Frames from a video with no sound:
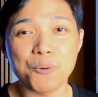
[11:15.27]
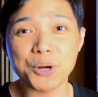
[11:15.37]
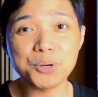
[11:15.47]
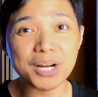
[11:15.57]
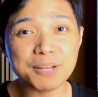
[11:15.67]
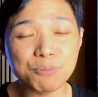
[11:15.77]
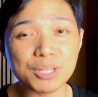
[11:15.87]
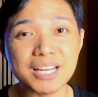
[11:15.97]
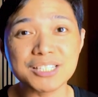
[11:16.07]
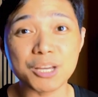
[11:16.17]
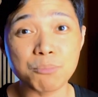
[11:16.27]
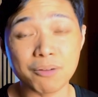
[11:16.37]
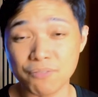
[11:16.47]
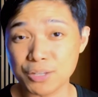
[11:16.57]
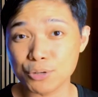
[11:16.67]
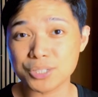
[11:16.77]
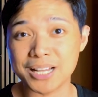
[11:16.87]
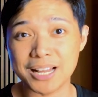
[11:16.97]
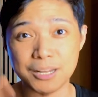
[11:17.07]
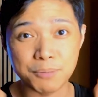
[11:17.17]
Huwag niyong kalimutang i-check yung mga videos
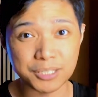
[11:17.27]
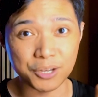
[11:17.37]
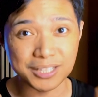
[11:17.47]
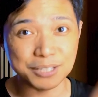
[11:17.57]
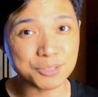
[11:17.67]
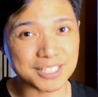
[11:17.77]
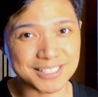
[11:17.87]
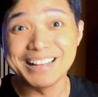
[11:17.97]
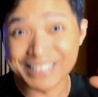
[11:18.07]
na lalabas ngayon dito sa,